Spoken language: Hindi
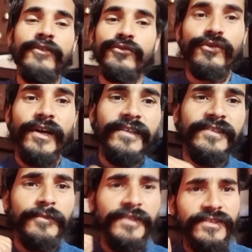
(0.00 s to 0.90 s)
तो
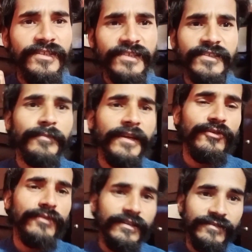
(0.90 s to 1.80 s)
गाइस अभी जस्ट मैं
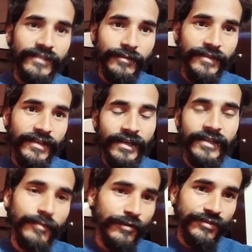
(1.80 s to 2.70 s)
दुकान से अभी घर
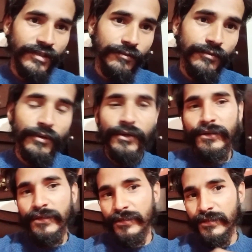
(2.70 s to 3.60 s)
ही पहुंचा हूं
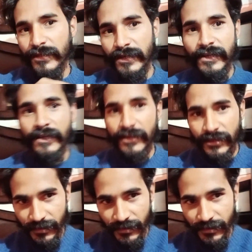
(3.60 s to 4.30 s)
और घर आकर